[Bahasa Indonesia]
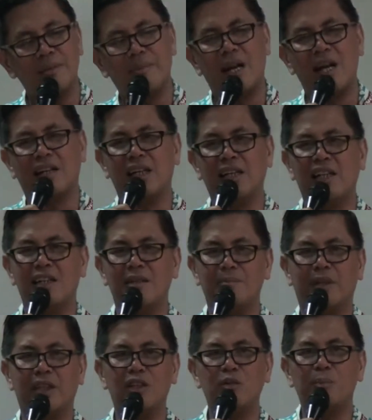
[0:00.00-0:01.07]
melangkah dalam
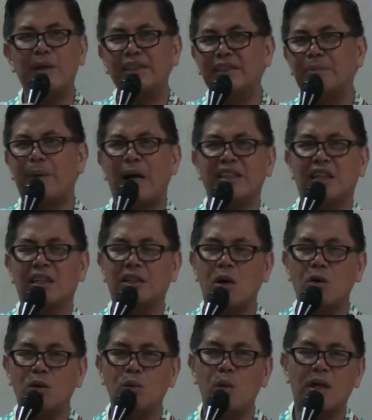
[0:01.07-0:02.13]
kehidupan sepanjang
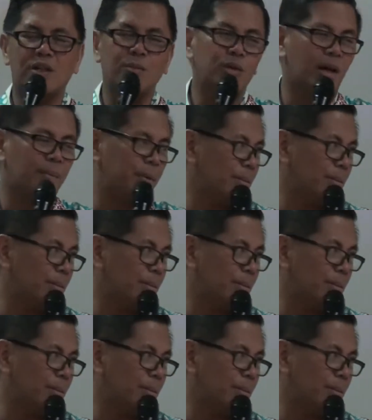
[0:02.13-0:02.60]
tahun 2018